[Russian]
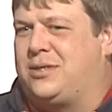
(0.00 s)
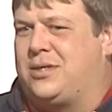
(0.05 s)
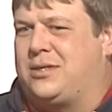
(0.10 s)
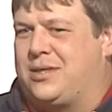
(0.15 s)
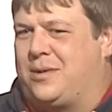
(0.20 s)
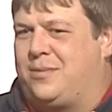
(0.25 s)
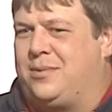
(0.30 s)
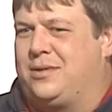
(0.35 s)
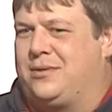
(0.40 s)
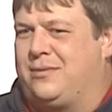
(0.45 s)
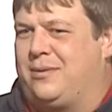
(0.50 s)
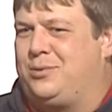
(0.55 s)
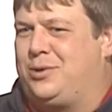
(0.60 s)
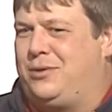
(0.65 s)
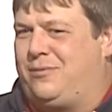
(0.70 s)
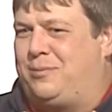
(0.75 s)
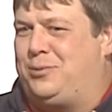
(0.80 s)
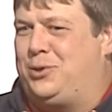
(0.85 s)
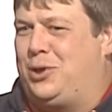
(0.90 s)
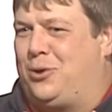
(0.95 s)
события
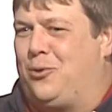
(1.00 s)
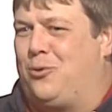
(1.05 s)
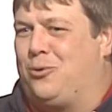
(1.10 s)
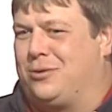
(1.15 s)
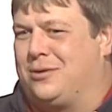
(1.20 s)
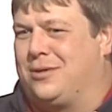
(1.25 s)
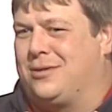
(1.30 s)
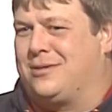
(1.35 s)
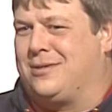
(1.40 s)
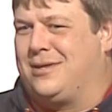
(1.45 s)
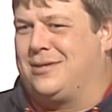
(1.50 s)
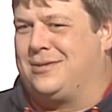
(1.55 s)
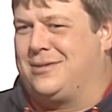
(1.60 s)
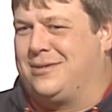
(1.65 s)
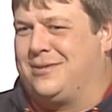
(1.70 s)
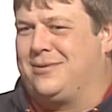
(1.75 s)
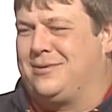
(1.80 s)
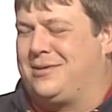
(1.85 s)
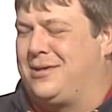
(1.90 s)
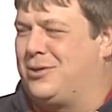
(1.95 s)
вообще вообще год скажем,
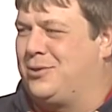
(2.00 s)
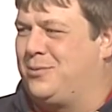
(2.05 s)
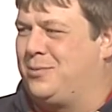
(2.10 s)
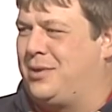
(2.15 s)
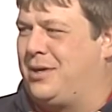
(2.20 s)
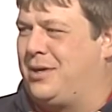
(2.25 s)
да? скажем так.